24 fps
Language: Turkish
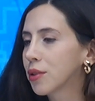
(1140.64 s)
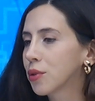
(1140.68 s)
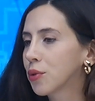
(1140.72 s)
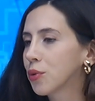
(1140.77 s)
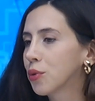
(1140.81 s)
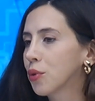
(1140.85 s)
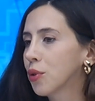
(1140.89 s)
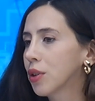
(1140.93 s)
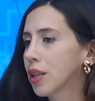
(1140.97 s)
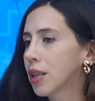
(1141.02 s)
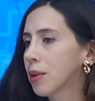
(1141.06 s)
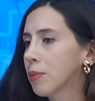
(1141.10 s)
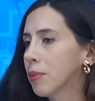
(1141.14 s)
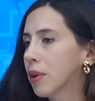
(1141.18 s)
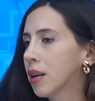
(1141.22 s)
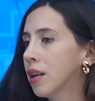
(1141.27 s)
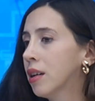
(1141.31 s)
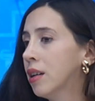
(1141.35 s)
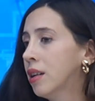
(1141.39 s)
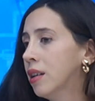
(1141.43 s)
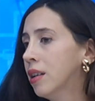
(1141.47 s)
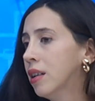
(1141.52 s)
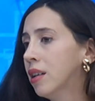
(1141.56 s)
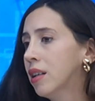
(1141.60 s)
duyuyorlar
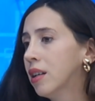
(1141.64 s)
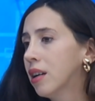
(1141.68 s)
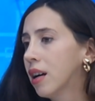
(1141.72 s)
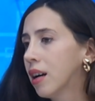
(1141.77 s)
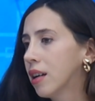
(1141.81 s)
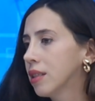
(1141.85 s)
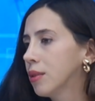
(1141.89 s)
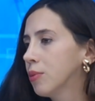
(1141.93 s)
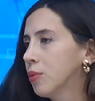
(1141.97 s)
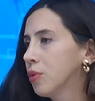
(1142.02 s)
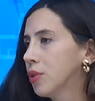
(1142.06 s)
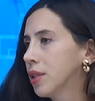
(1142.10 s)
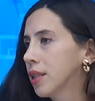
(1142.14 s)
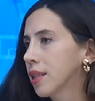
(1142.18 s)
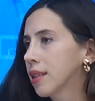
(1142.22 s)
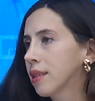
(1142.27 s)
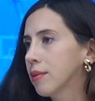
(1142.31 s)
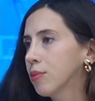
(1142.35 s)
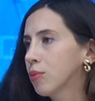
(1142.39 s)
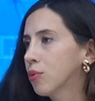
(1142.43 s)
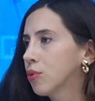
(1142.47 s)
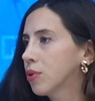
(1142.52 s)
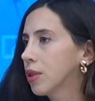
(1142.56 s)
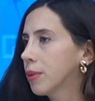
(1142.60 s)
ama antibiyotik
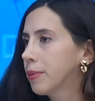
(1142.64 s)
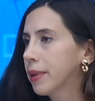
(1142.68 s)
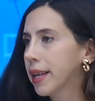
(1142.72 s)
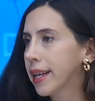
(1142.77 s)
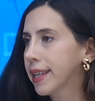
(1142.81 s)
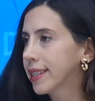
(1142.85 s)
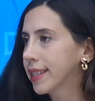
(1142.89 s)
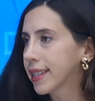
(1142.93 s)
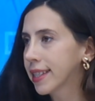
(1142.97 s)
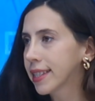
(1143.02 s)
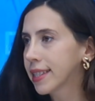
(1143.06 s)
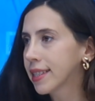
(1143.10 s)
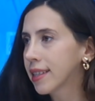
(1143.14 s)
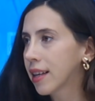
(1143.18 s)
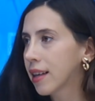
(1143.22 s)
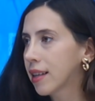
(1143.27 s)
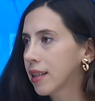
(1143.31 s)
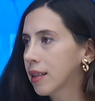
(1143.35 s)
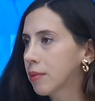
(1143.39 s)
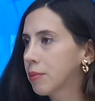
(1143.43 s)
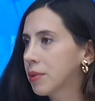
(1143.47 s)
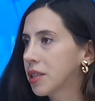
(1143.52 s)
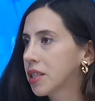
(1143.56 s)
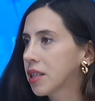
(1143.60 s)
bunda etki
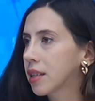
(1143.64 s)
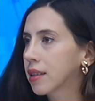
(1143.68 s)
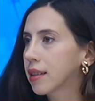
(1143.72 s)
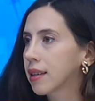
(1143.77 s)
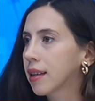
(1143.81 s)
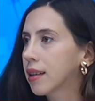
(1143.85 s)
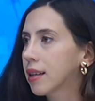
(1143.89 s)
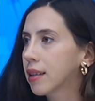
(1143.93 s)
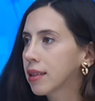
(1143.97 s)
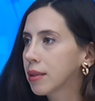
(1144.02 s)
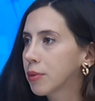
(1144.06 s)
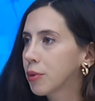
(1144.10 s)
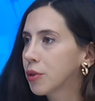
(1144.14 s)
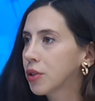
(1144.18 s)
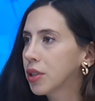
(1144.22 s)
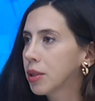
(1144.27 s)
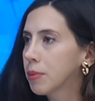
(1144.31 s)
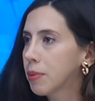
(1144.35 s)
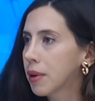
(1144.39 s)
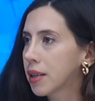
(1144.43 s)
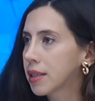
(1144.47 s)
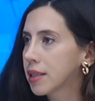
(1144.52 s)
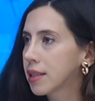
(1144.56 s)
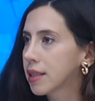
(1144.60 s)
sağlamayacak. Yani
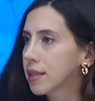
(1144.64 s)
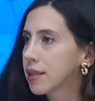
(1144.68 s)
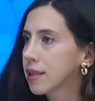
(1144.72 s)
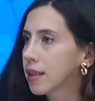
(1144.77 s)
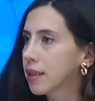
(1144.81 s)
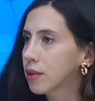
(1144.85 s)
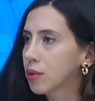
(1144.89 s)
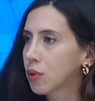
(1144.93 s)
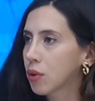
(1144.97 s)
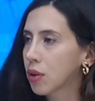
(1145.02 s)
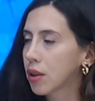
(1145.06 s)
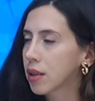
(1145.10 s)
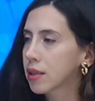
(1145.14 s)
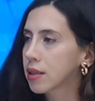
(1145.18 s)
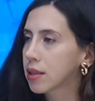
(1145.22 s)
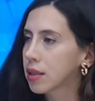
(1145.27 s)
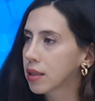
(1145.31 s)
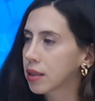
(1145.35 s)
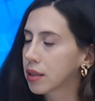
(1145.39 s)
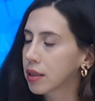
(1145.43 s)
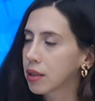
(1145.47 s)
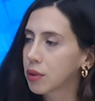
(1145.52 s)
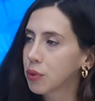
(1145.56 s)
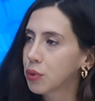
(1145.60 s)
antibiyotiği başlasak da o
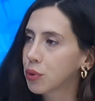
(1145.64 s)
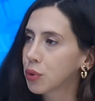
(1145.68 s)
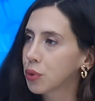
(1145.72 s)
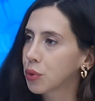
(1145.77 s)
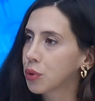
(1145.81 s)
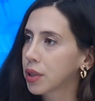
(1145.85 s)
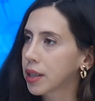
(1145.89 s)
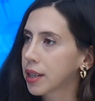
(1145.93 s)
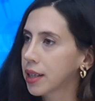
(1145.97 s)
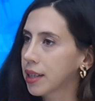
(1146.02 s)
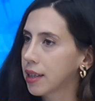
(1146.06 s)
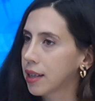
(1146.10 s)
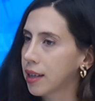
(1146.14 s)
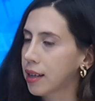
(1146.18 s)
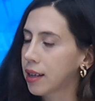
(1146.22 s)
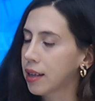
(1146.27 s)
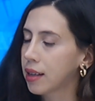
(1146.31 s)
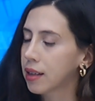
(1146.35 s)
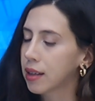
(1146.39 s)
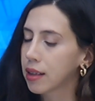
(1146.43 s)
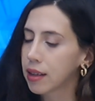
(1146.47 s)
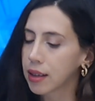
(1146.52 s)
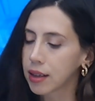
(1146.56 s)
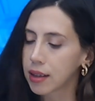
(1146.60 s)
hastalık 3 günde
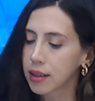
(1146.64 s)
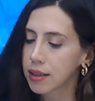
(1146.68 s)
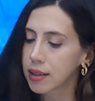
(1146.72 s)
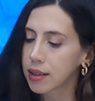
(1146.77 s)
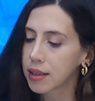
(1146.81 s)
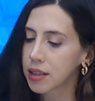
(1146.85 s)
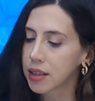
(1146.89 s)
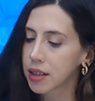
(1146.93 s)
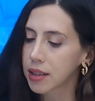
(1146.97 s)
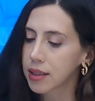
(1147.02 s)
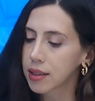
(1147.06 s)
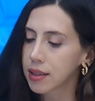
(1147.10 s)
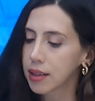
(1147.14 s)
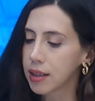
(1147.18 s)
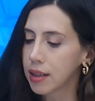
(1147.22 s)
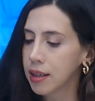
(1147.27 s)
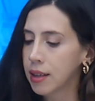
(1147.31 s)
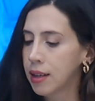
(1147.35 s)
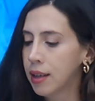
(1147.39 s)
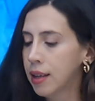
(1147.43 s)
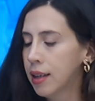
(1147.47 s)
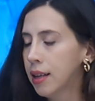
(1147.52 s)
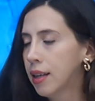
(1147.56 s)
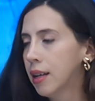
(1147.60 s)
e, azalacaksa
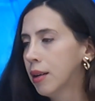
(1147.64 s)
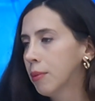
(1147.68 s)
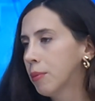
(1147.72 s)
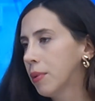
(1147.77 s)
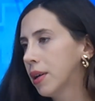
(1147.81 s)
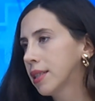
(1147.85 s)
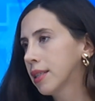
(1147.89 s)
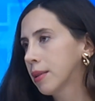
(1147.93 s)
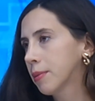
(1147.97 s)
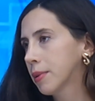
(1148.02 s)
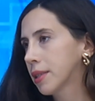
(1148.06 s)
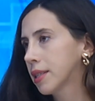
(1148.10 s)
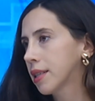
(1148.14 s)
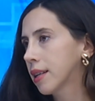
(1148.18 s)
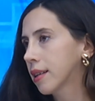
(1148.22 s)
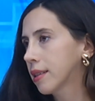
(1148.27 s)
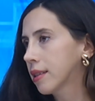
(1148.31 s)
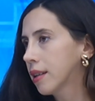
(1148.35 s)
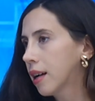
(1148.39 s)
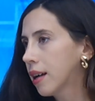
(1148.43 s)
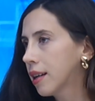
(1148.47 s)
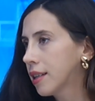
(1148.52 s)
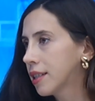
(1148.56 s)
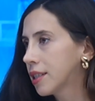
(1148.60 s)

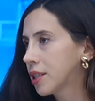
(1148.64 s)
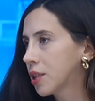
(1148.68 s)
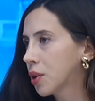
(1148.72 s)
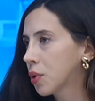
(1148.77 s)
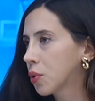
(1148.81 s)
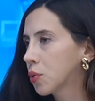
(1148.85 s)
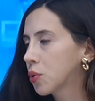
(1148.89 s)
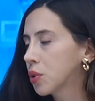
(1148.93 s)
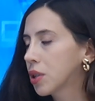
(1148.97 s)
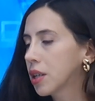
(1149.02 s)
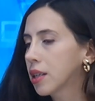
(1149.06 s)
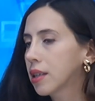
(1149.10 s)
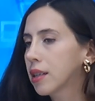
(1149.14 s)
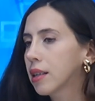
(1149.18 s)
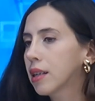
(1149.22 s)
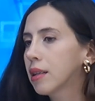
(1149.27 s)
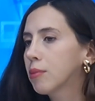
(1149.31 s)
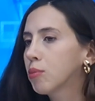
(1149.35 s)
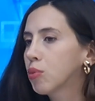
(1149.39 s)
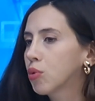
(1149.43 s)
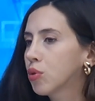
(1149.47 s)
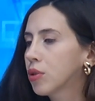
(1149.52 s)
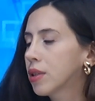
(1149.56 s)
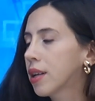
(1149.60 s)
başlamasak da aynı şey olacak.
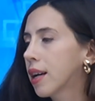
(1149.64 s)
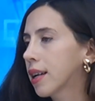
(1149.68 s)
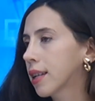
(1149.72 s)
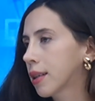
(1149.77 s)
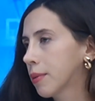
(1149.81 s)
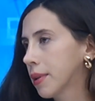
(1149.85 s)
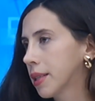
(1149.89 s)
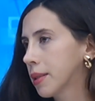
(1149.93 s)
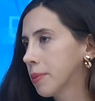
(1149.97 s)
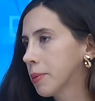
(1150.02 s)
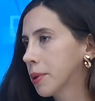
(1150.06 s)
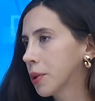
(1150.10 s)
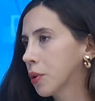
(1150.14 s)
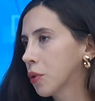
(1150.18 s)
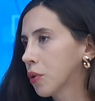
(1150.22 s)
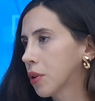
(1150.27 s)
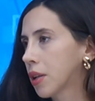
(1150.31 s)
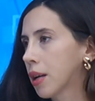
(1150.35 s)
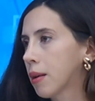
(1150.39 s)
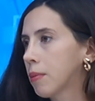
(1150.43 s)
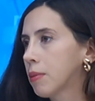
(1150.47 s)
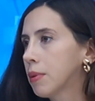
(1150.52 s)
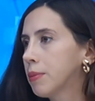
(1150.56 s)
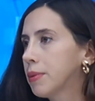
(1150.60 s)
E, bunu takip etmek
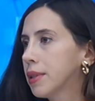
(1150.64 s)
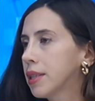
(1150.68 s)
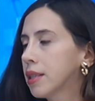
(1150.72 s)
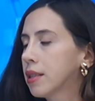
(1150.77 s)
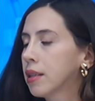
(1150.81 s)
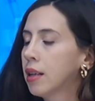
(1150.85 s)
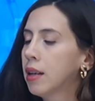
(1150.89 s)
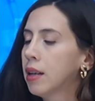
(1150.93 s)
önemli. Biz